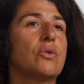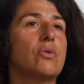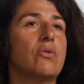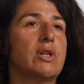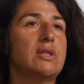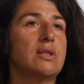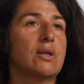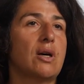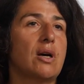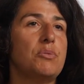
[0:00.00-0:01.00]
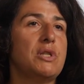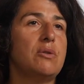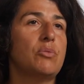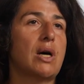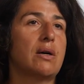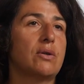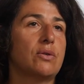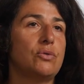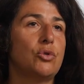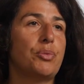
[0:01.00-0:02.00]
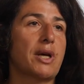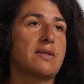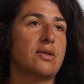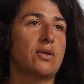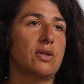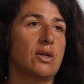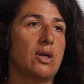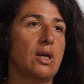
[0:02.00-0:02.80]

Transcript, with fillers: on va dire, à minima deux personnes